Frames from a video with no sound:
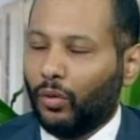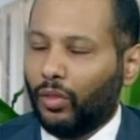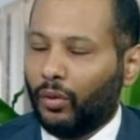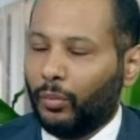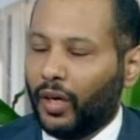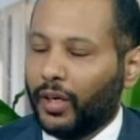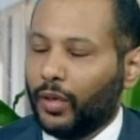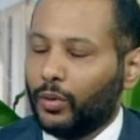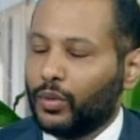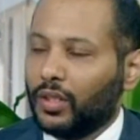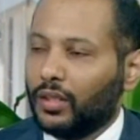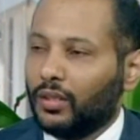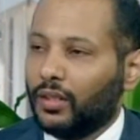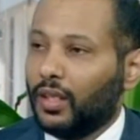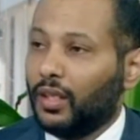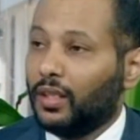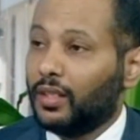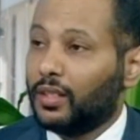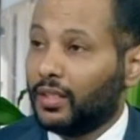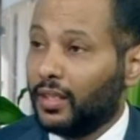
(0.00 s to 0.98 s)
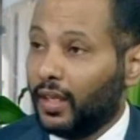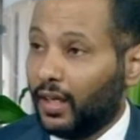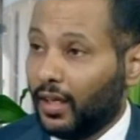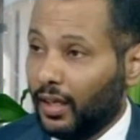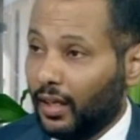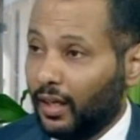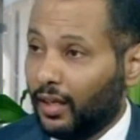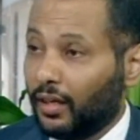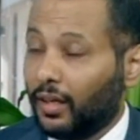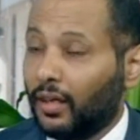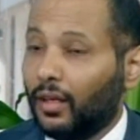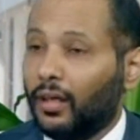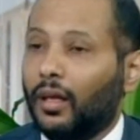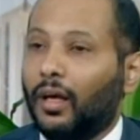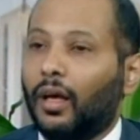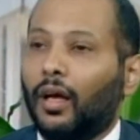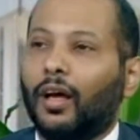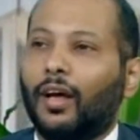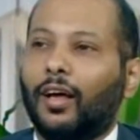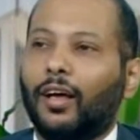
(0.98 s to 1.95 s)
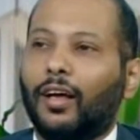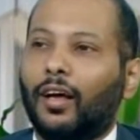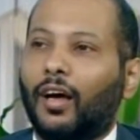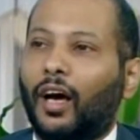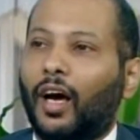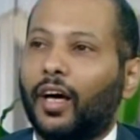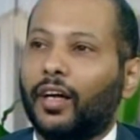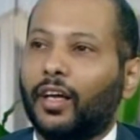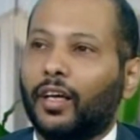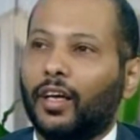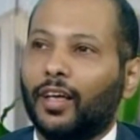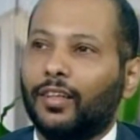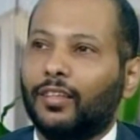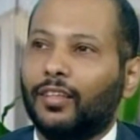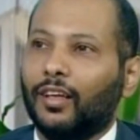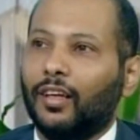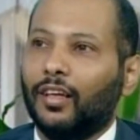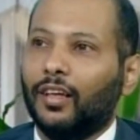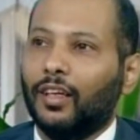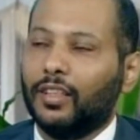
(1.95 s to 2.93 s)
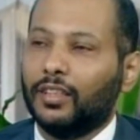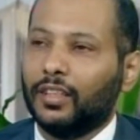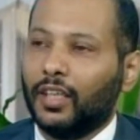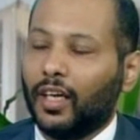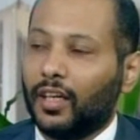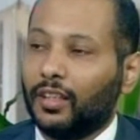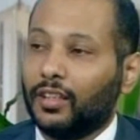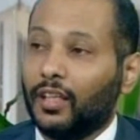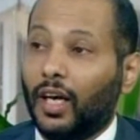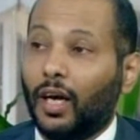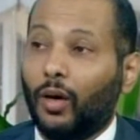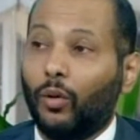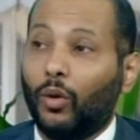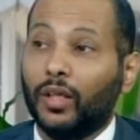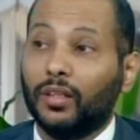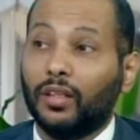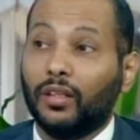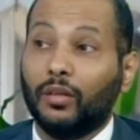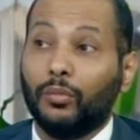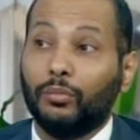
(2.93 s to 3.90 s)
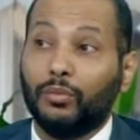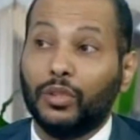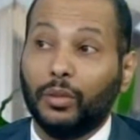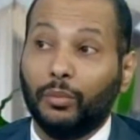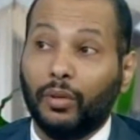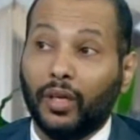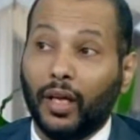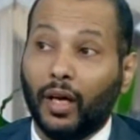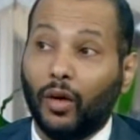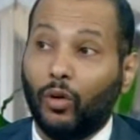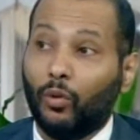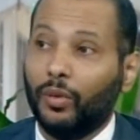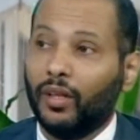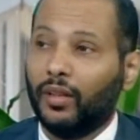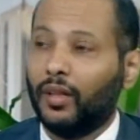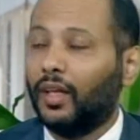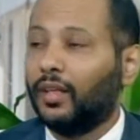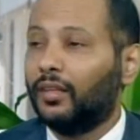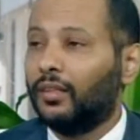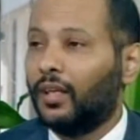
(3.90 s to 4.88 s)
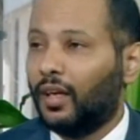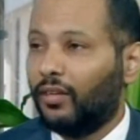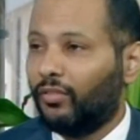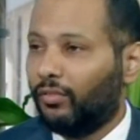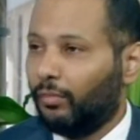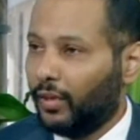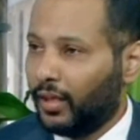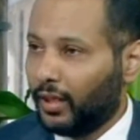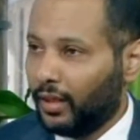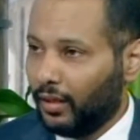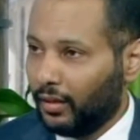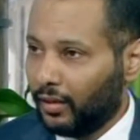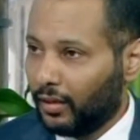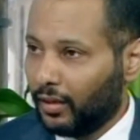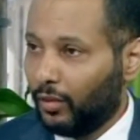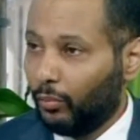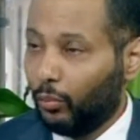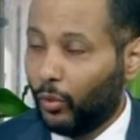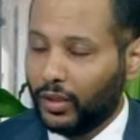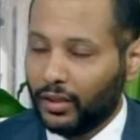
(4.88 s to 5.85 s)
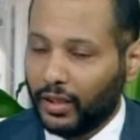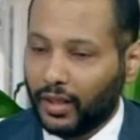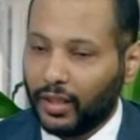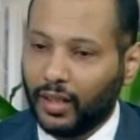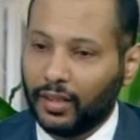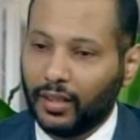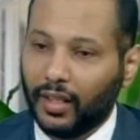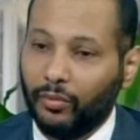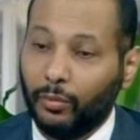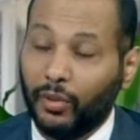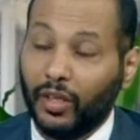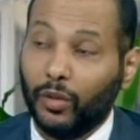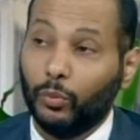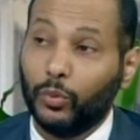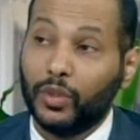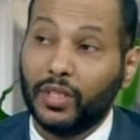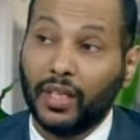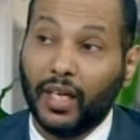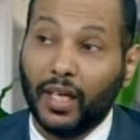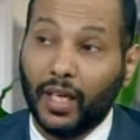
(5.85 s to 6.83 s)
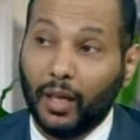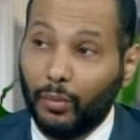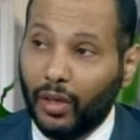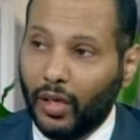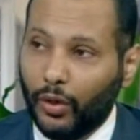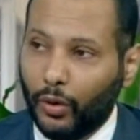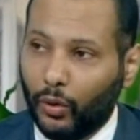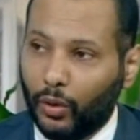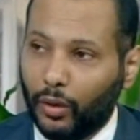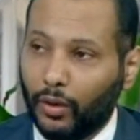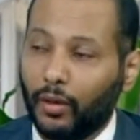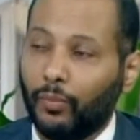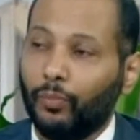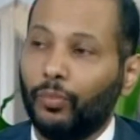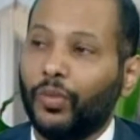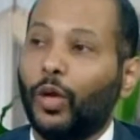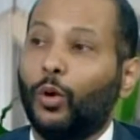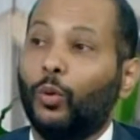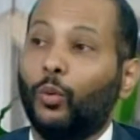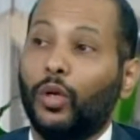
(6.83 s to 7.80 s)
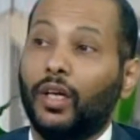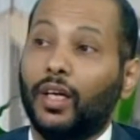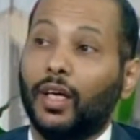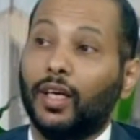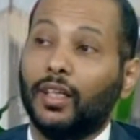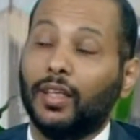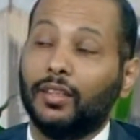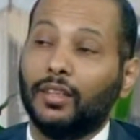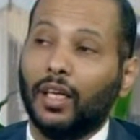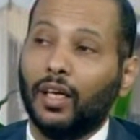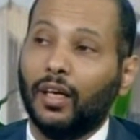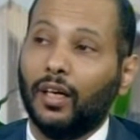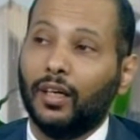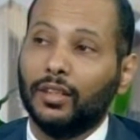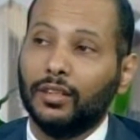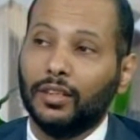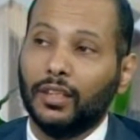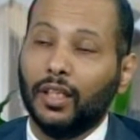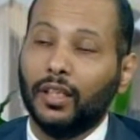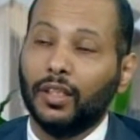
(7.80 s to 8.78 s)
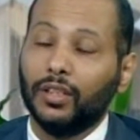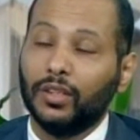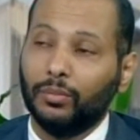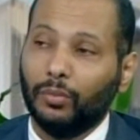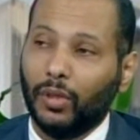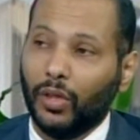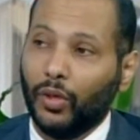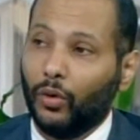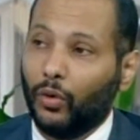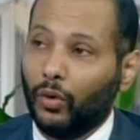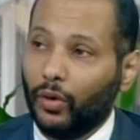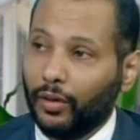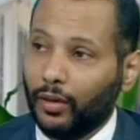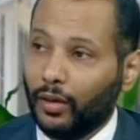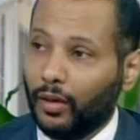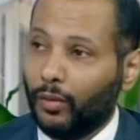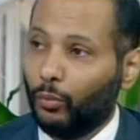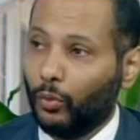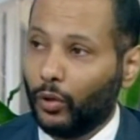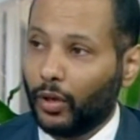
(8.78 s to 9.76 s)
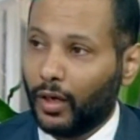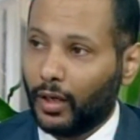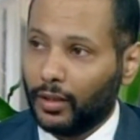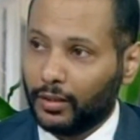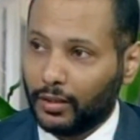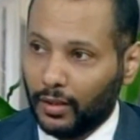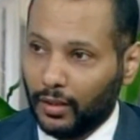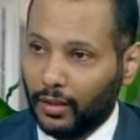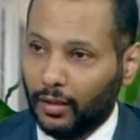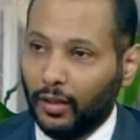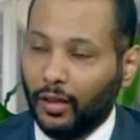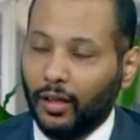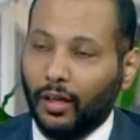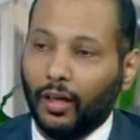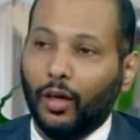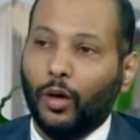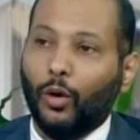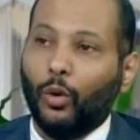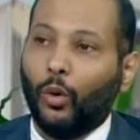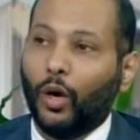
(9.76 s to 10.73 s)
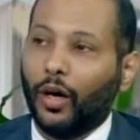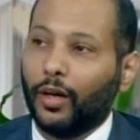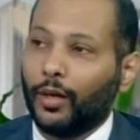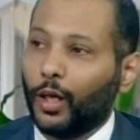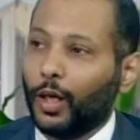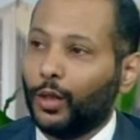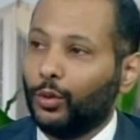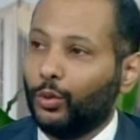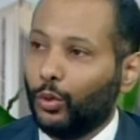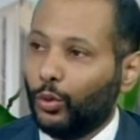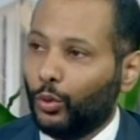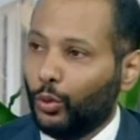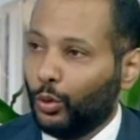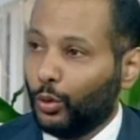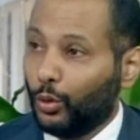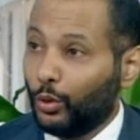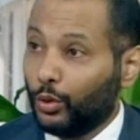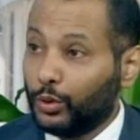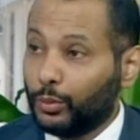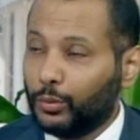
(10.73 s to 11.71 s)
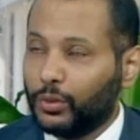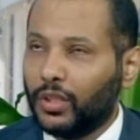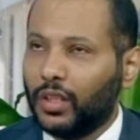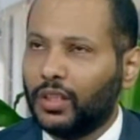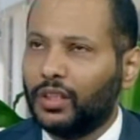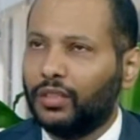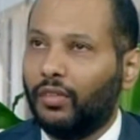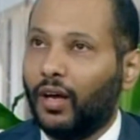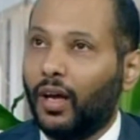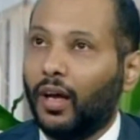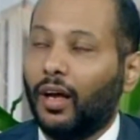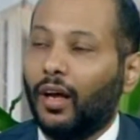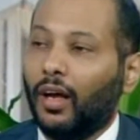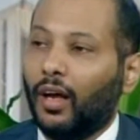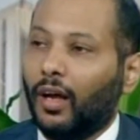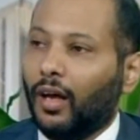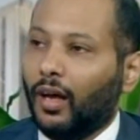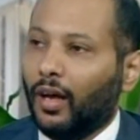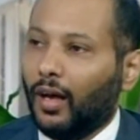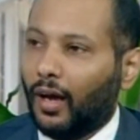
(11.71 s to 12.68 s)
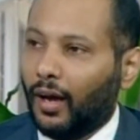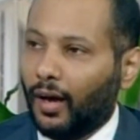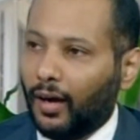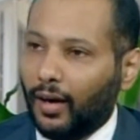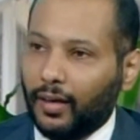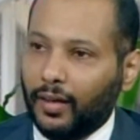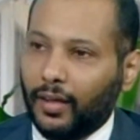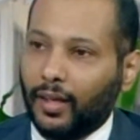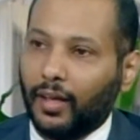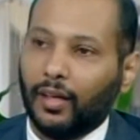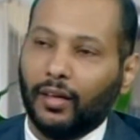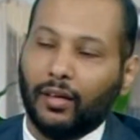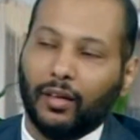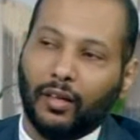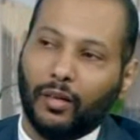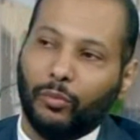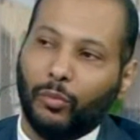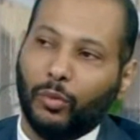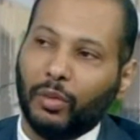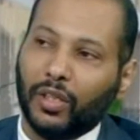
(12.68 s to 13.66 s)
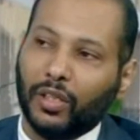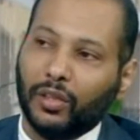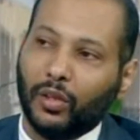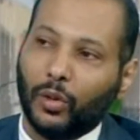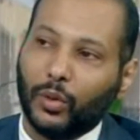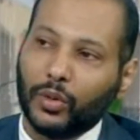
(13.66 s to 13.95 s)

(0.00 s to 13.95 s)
68 سرير آه، حركة زيارات الحوادث بشبه يومي 3000 مريض معدل 3000 مريض بالسنة مليون والعيادات الخارجيه نصف مليون مراجع وحركه دخول وخروج مستشفى عاليه ممكن